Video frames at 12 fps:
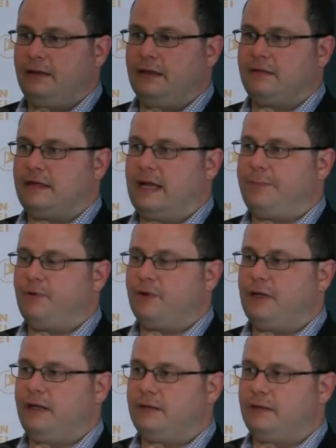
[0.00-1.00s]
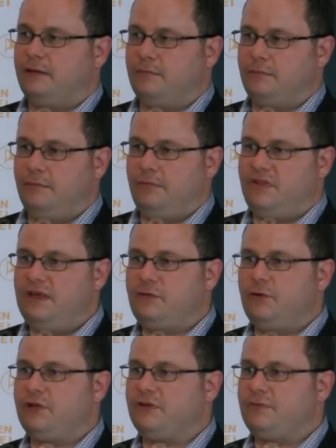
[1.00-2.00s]
Das gab sogenannte
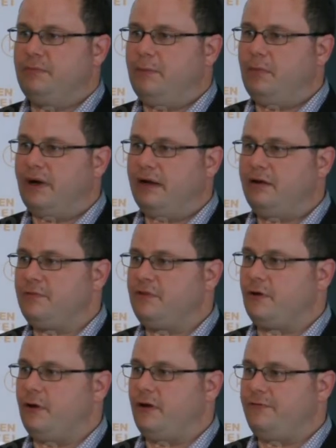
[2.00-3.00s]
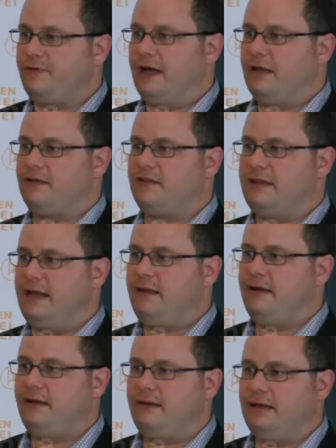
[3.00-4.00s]
Secret Memorandums of
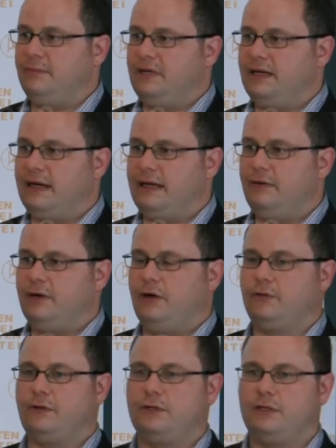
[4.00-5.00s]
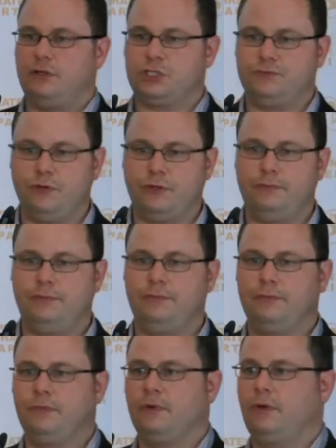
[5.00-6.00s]
Understanding, die da mit Adenauer ausgetauscht wurden.
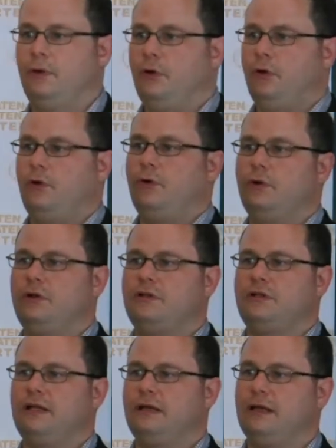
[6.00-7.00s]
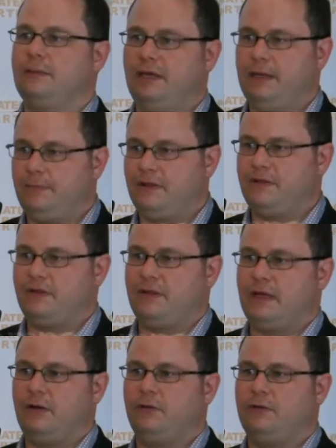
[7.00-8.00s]
Und dann kam eben das
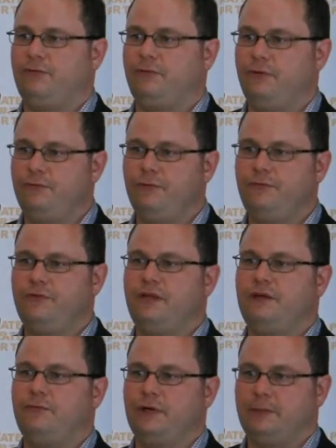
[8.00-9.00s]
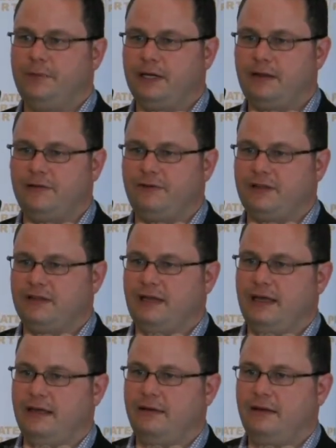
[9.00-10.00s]
Jahr 1955, wo die Pariser
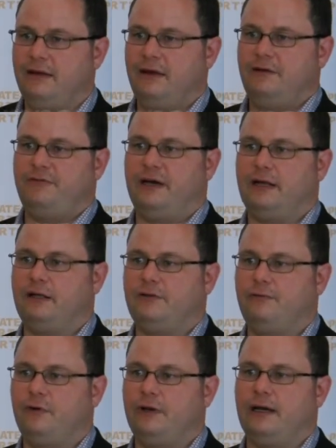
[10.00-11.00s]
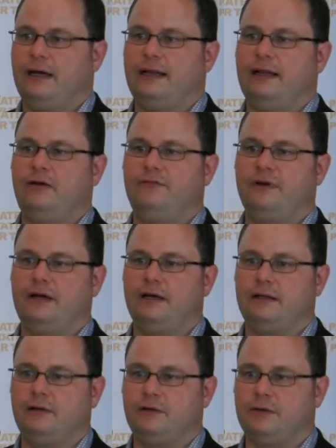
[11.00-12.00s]
Verträge verhandelt wurden. Adenauer
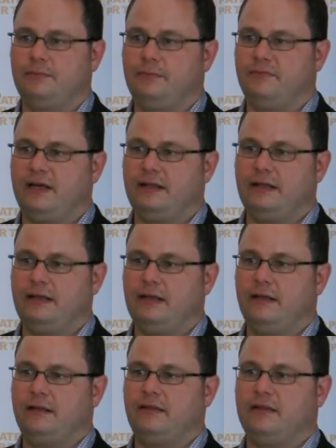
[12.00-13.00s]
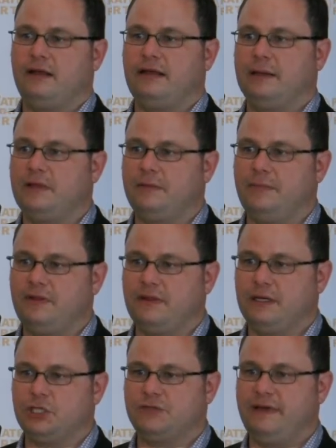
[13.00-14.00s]
war dadurch war in der Zeit damals ein
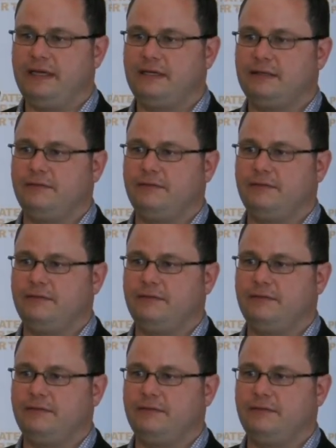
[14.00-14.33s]
bisschen geschwächt.